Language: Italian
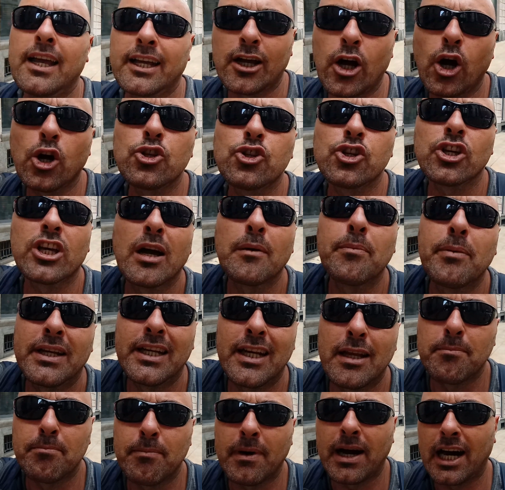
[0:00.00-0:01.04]
Oggi
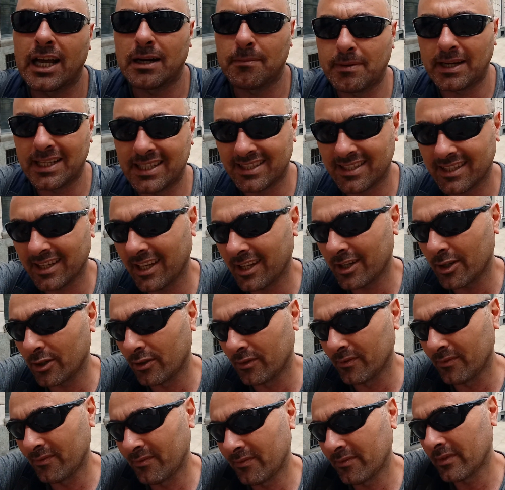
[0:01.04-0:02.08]
capelli e barba a zero,
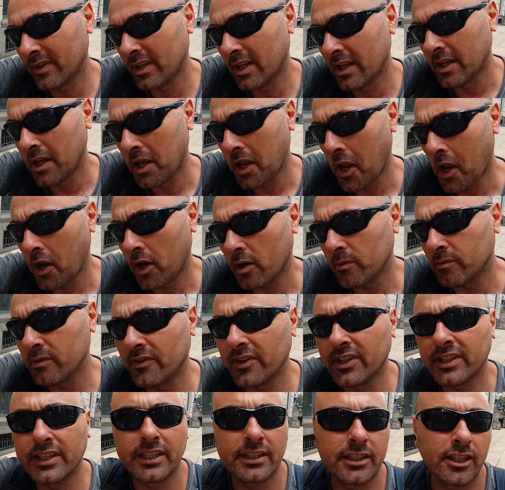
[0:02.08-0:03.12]
come
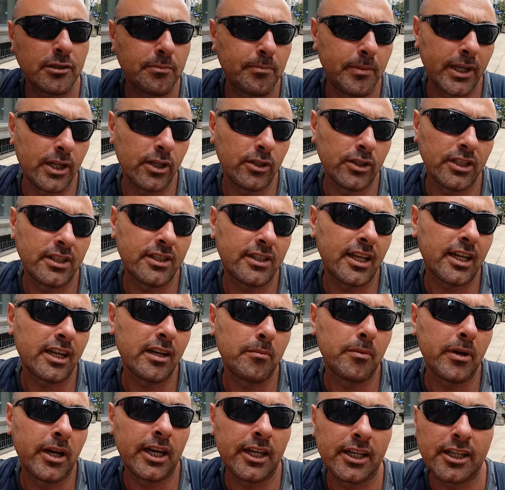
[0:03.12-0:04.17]
vedete. Spero di stare
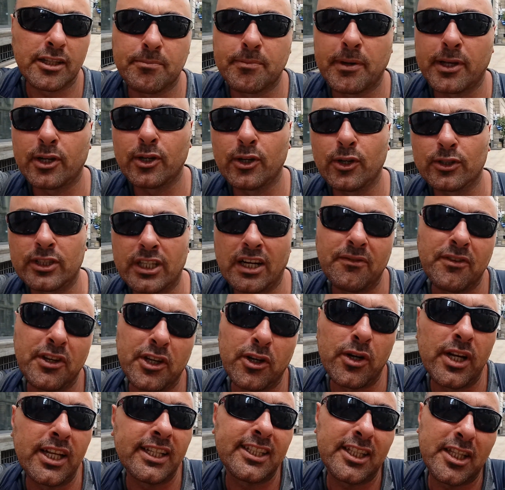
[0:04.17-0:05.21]
bene, spero tra
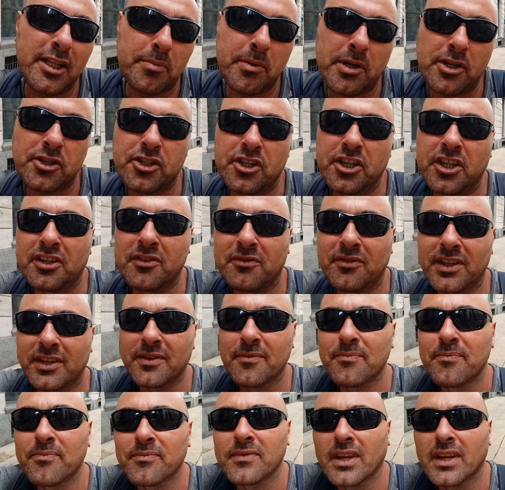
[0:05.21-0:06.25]
virgolette di piacervi.